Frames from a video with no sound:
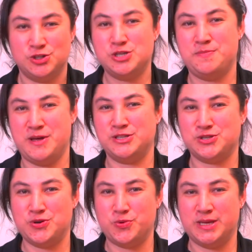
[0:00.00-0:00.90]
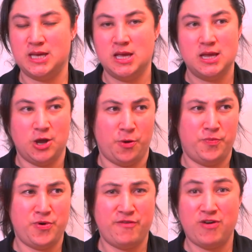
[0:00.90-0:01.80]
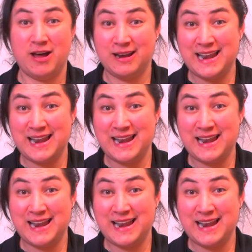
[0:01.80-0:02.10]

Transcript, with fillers: Je pense que oui. On peut avoir